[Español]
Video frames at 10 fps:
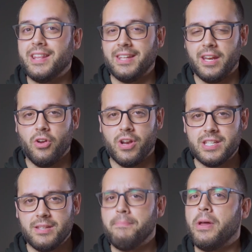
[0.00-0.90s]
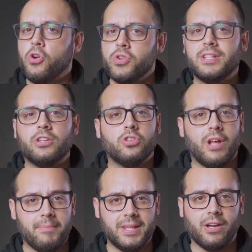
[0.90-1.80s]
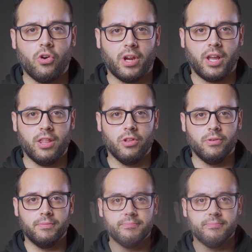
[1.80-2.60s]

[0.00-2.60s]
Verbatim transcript: anteriores, pero no está totalmente corregido.